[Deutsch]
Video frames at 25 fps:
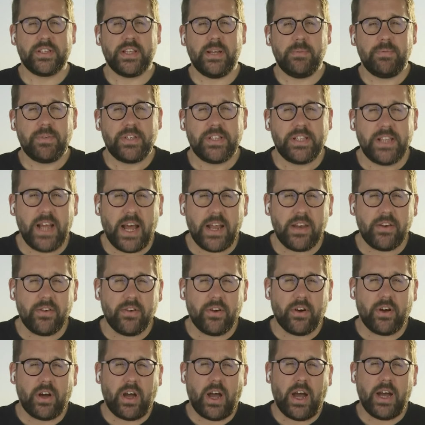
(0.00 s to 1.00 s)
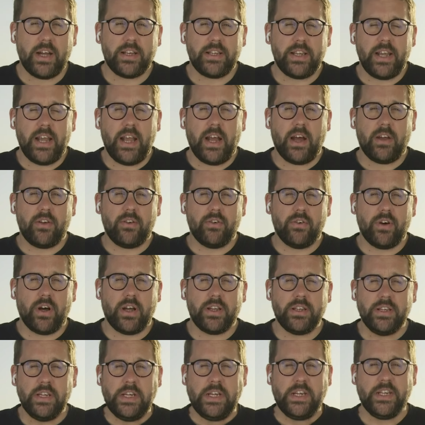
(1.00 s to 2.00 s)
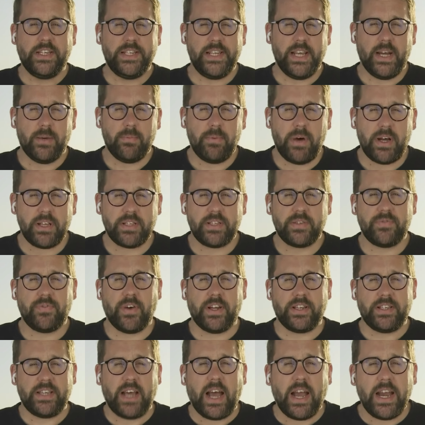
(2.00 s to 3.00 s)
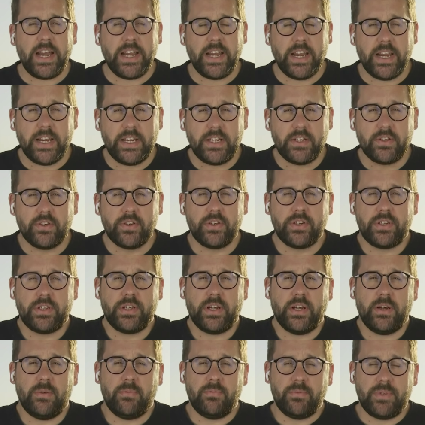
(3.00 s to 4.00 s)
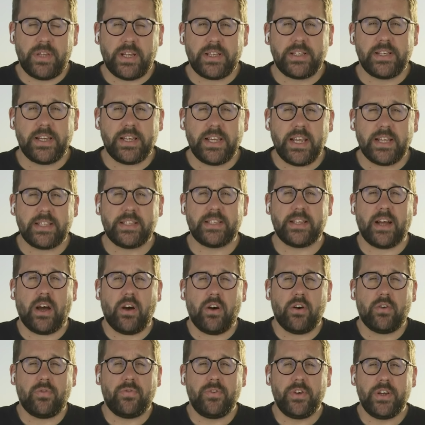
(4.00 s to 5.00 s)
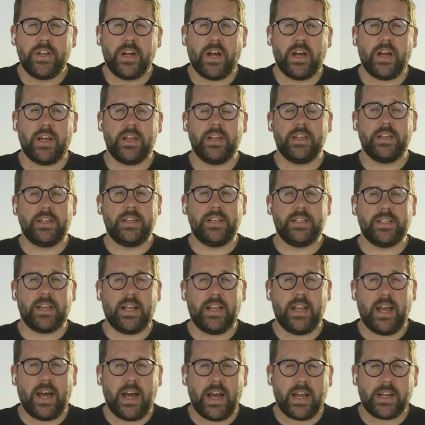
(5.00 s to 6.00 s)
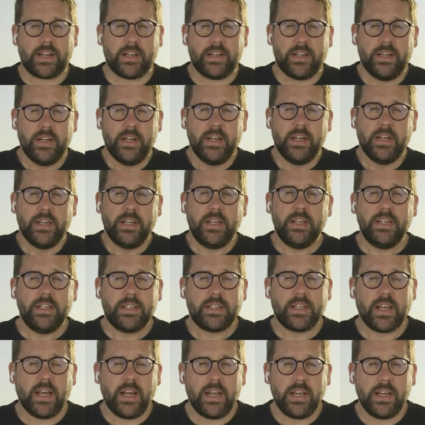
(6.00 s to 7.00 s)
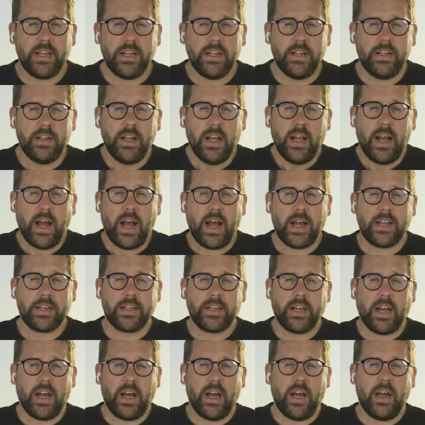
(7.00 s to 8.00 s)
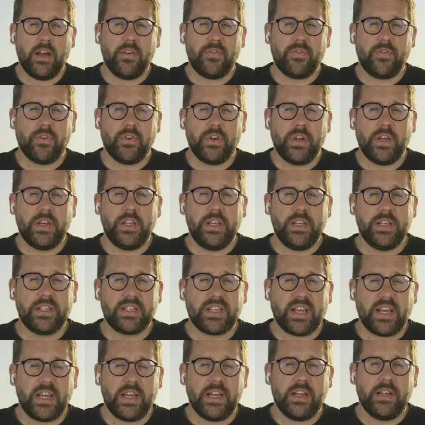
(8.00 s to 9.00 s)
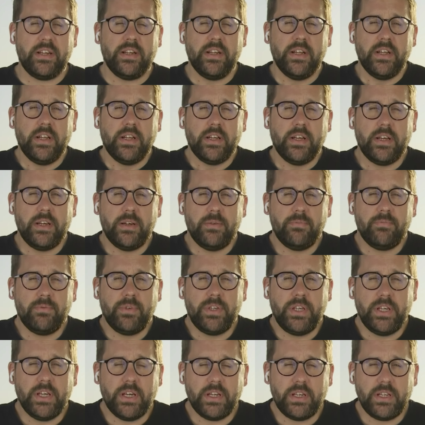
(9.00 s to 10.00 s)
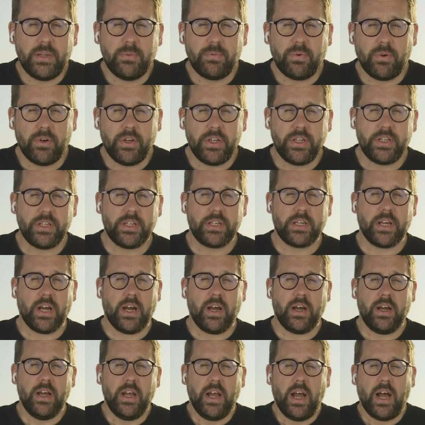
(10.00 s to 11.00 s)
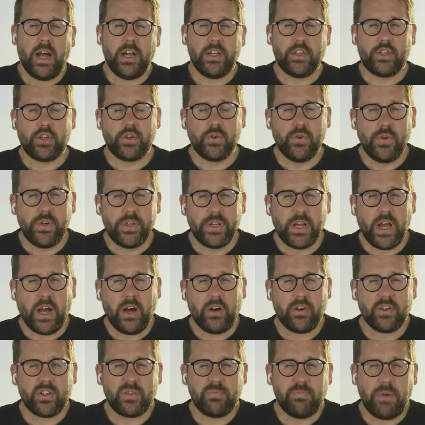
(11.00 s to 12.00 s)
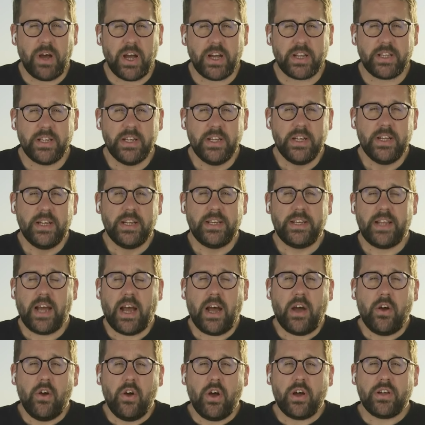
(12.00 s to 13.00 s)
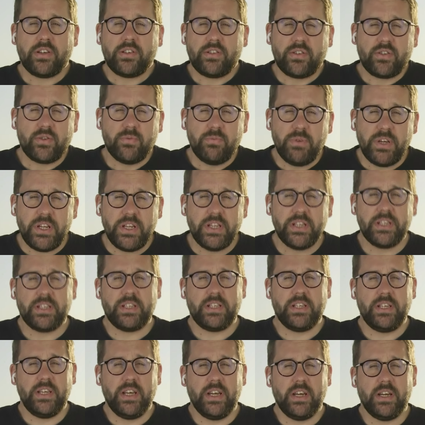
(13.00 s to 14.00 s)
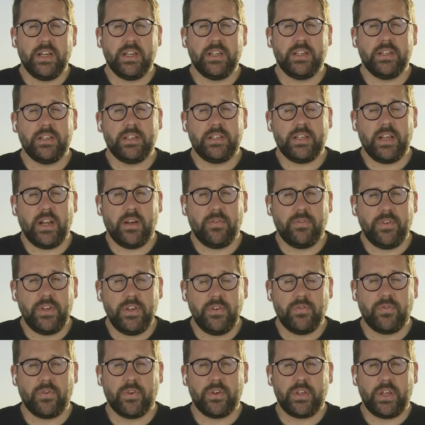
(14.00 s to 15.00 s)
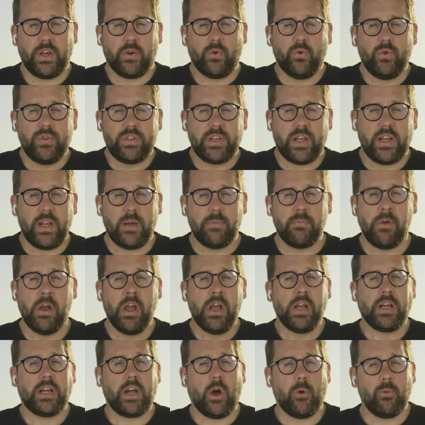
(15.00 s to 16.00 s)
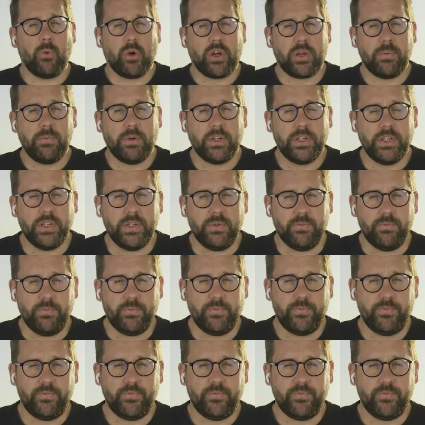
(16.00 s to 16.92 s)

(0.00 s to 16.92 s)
selbst dann noch hat Erdogan die Hamas verteidigt und ähm, dass er jetzt auch wieder in dieser Lage Israel angreift und in Israel ähm, hier die Politiker als Schuldige ausmacht, da hört zumindest hier in Tel Aviv und Jerusalem kaum noch jemand hin.